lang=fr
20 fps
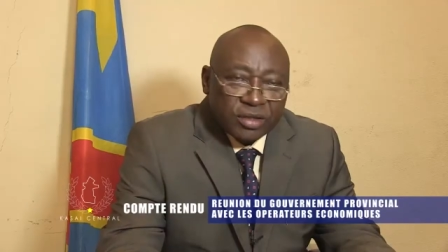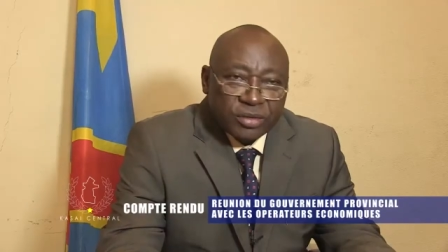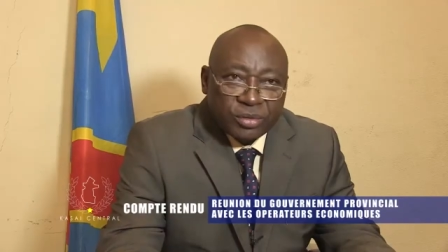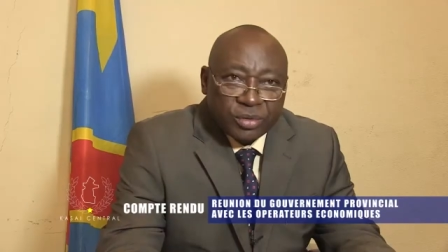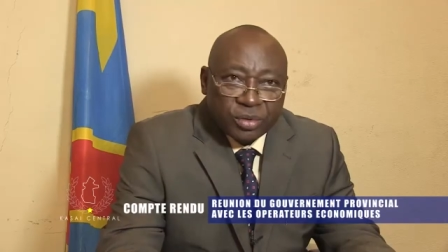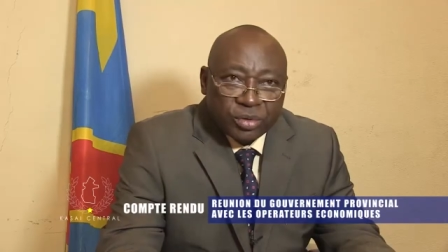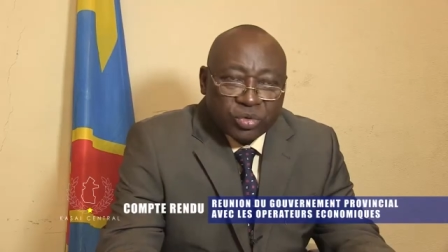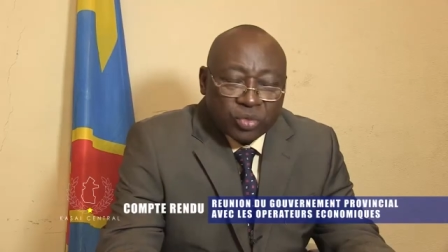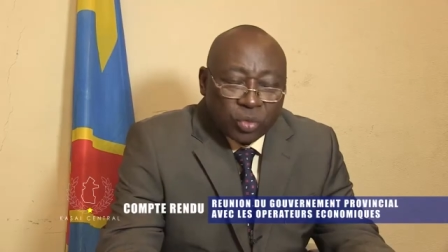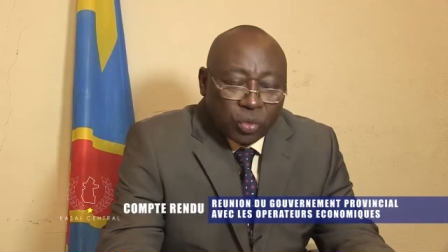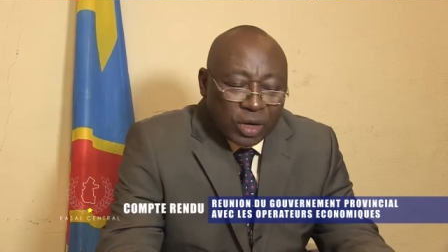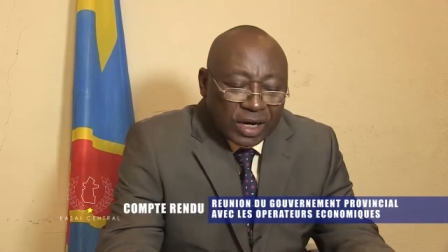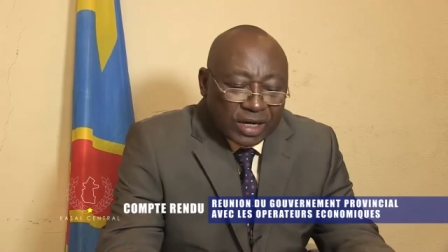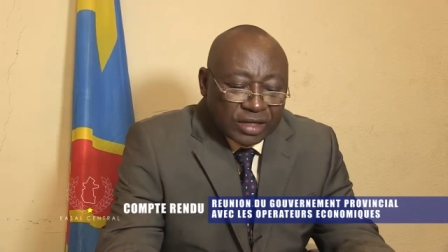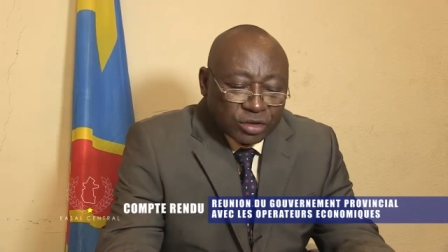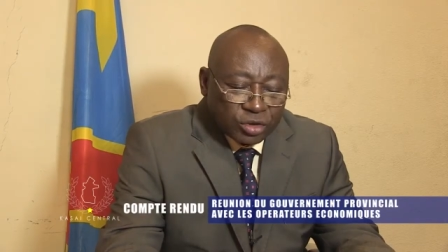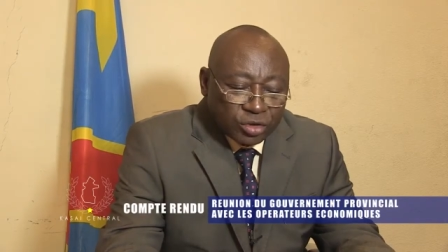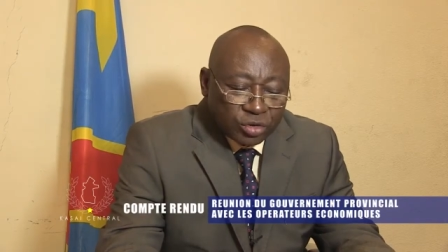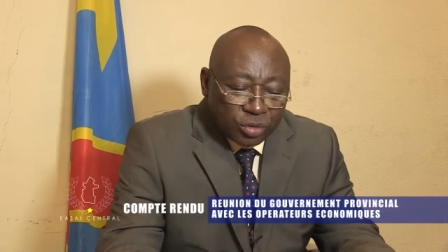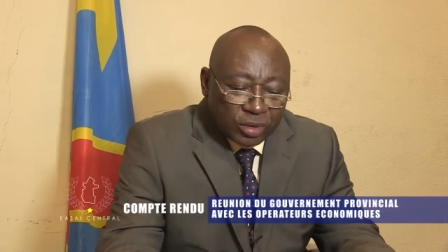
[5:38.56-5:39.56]
du
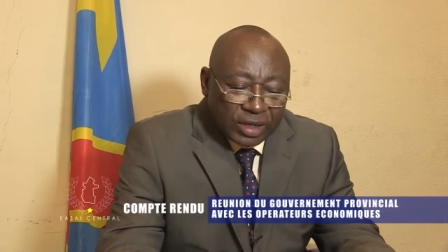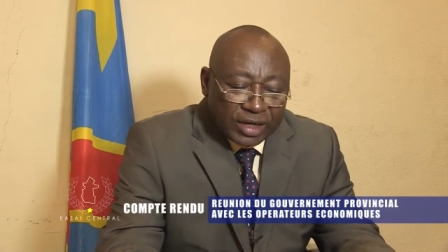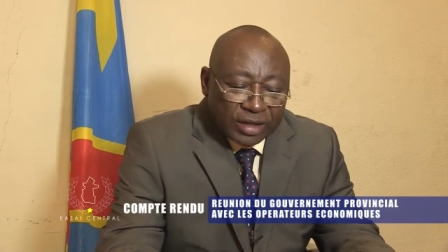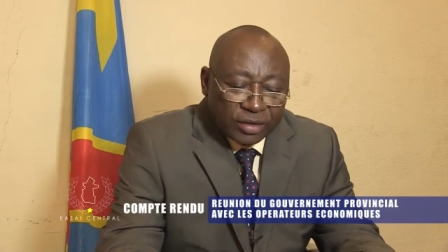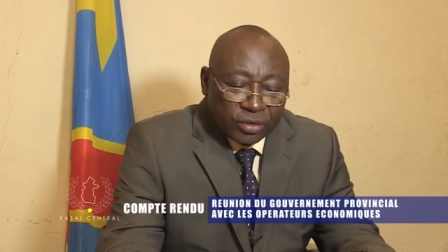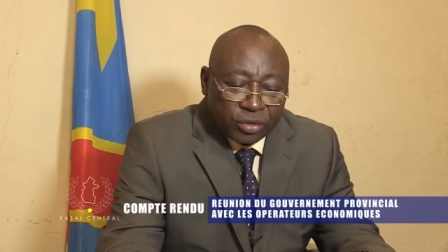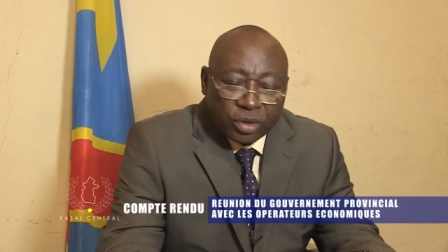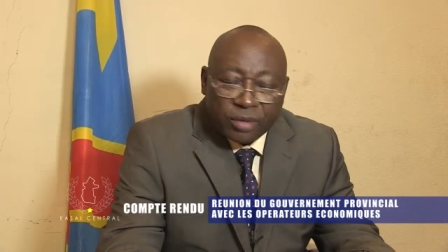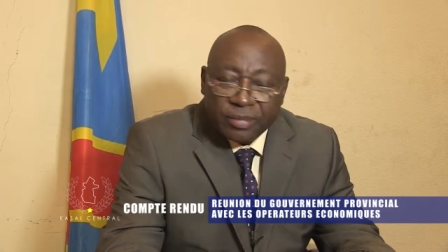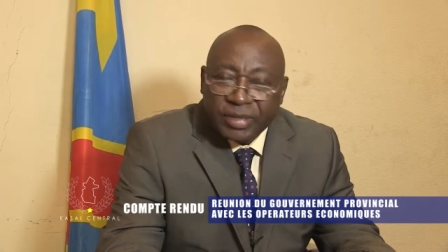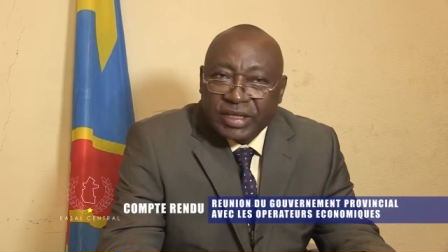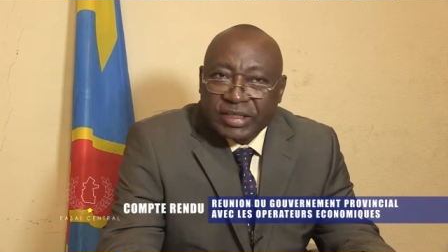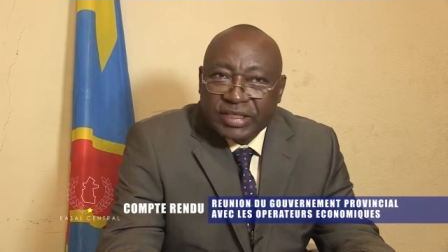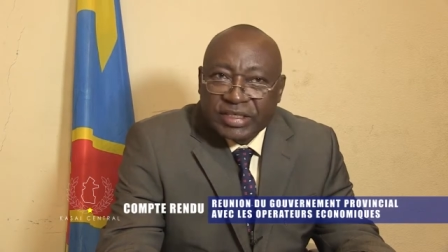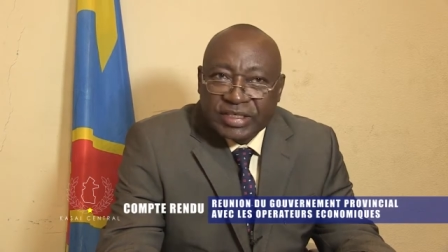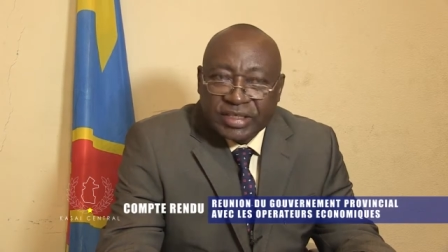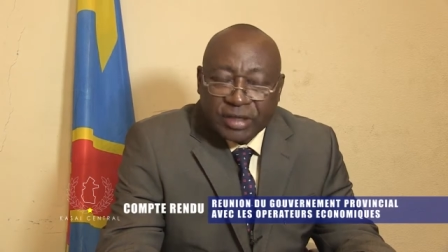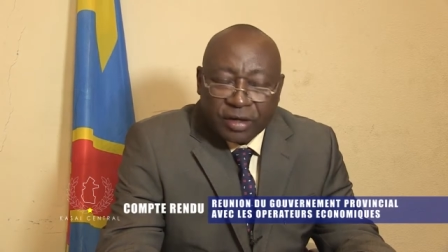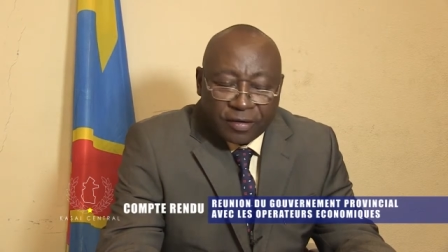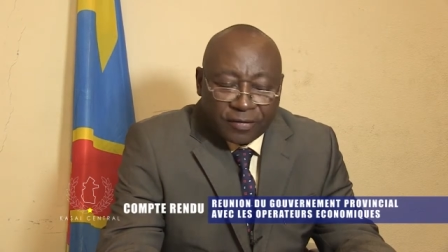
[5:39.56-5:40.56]
3 juin
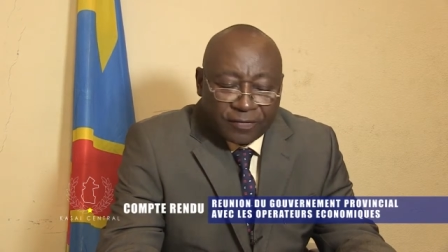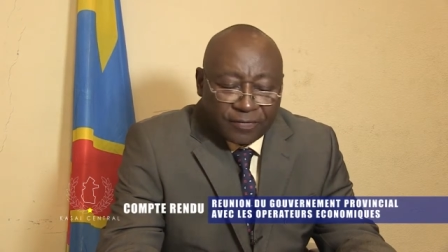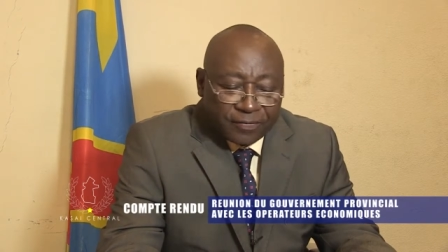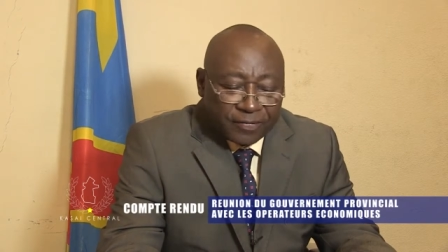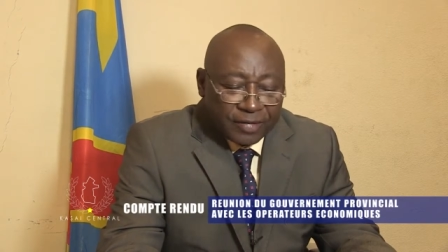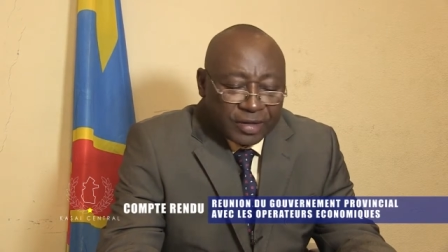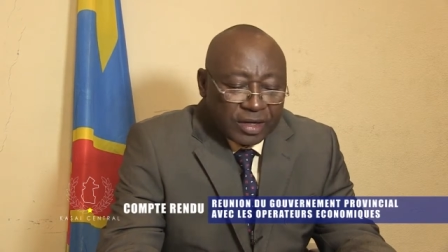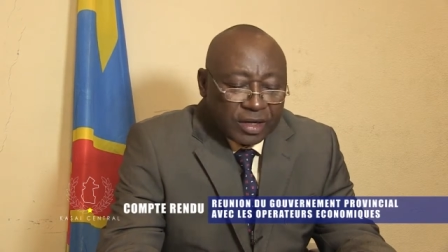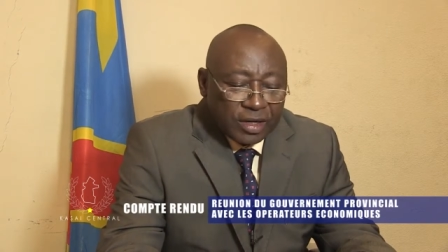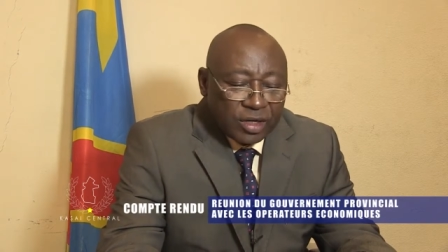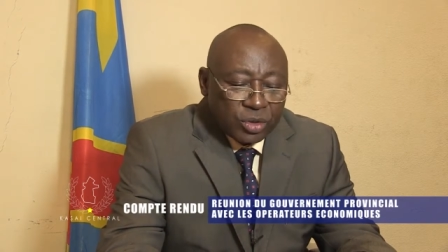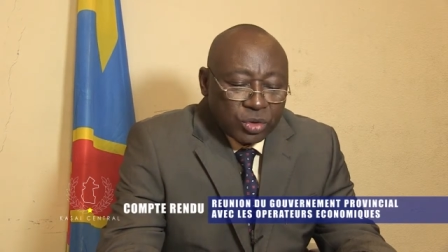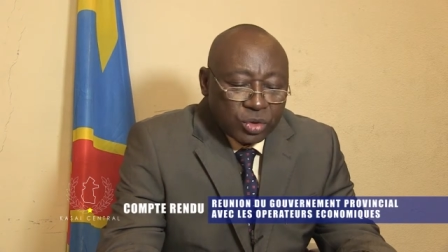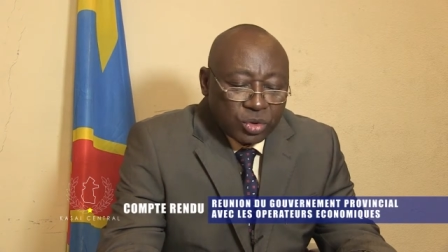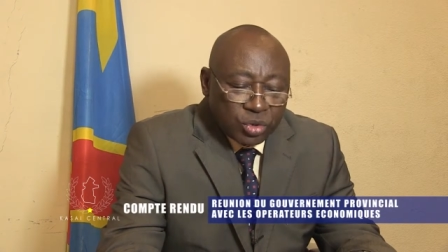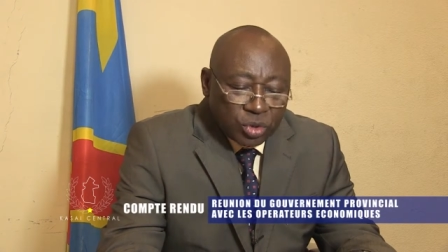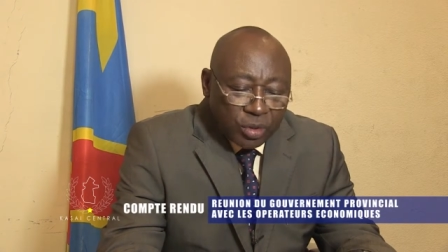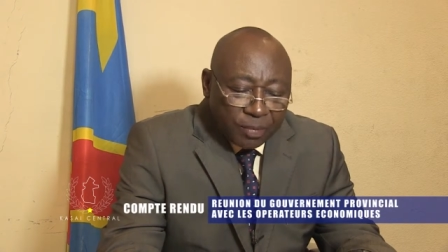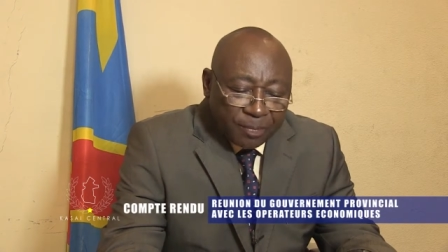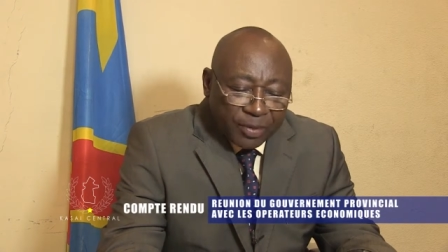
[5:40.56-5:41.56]
2019
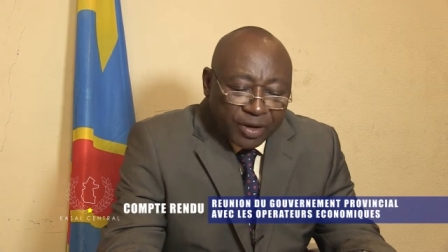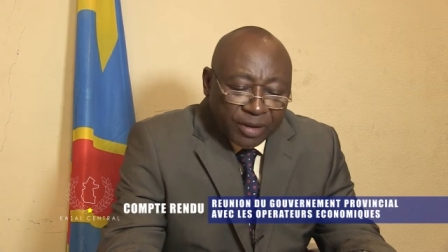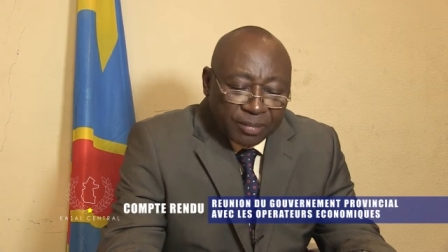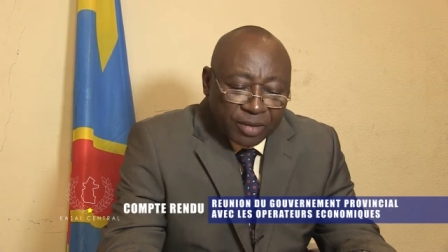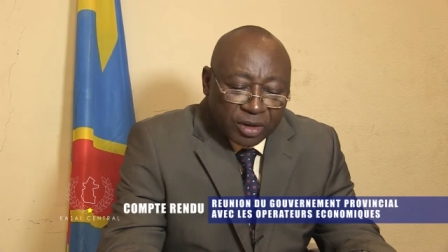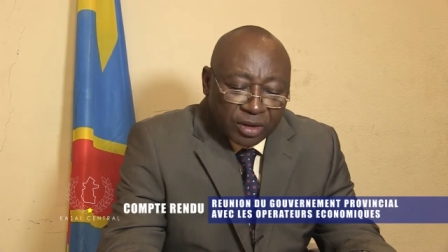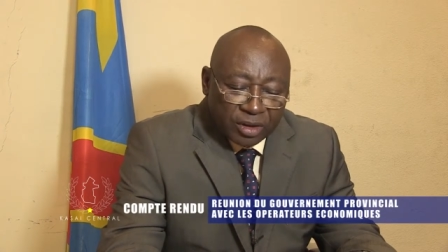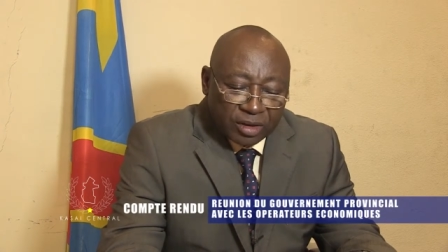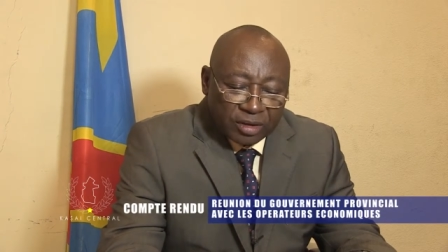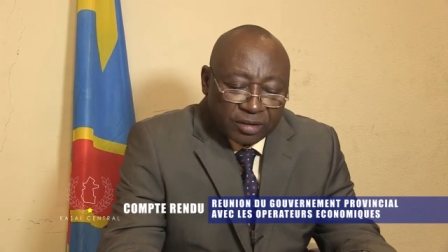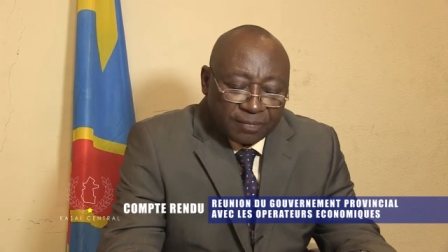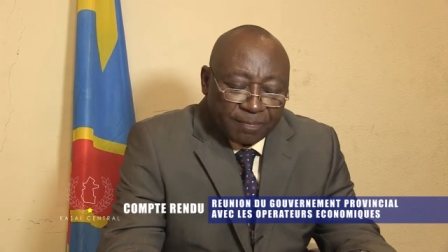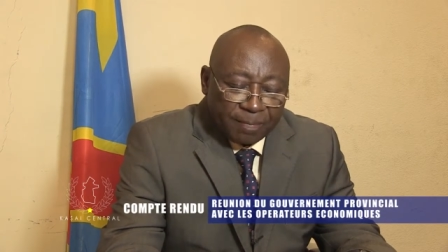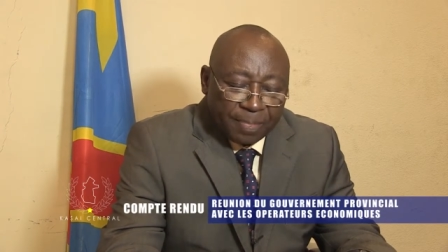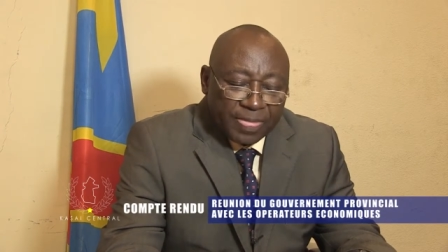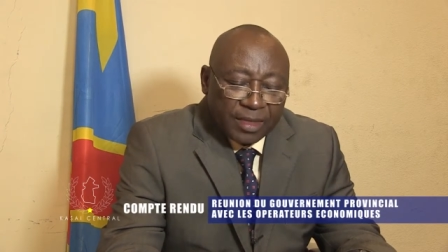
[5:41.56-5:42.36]
supprimant